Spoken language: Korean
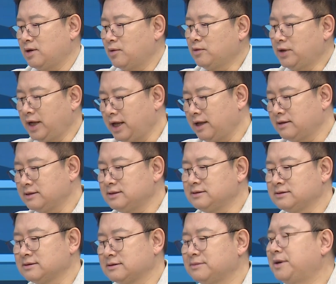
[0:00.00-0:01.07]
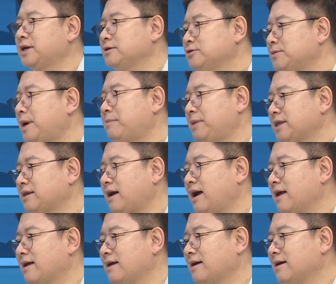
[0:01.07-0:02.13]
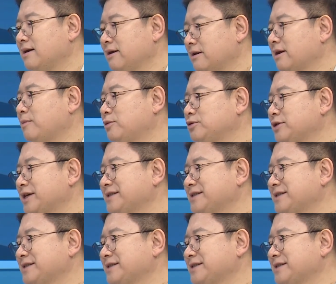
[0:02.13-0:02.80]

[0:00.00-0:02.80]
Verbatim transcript: 올해는 그 음. 말은 좀 안 맞다. 음. 이렇게 볼 수